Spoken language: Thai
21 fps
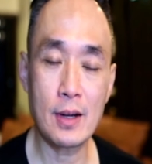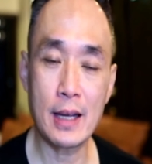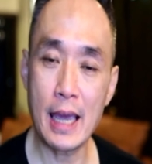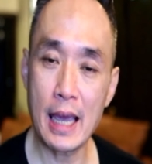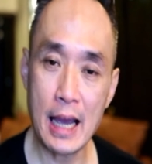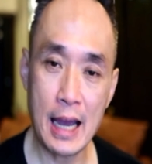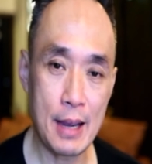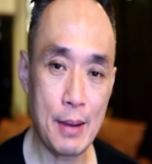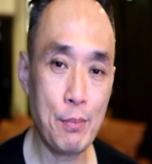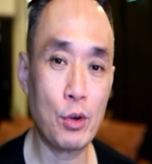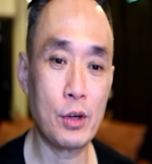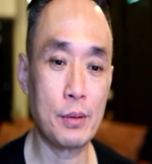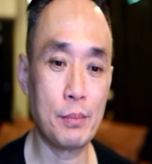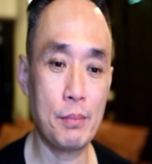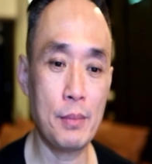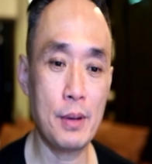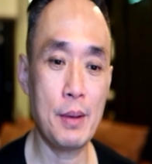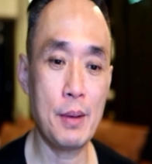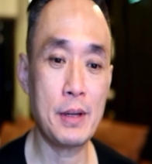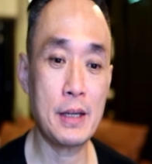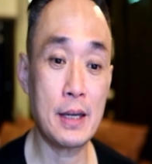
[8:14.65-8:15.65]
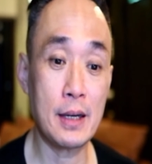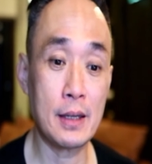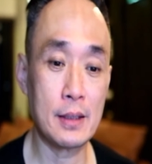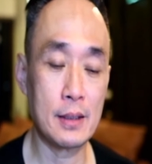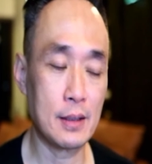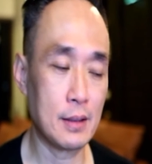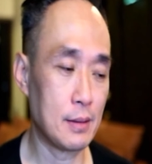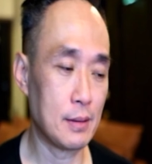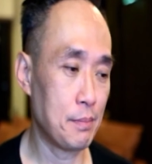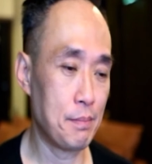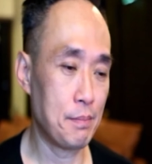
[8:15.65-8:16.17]
แก้ไขหมดไม่ให้มันเกิด
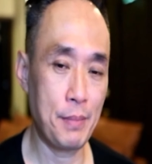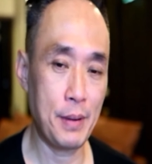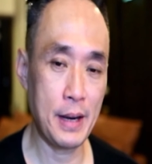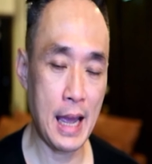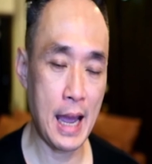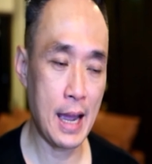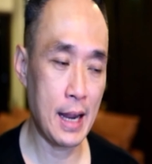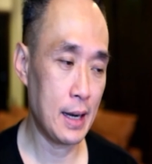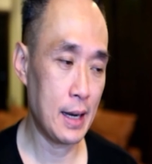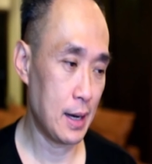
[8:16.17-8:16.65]
ปัญหา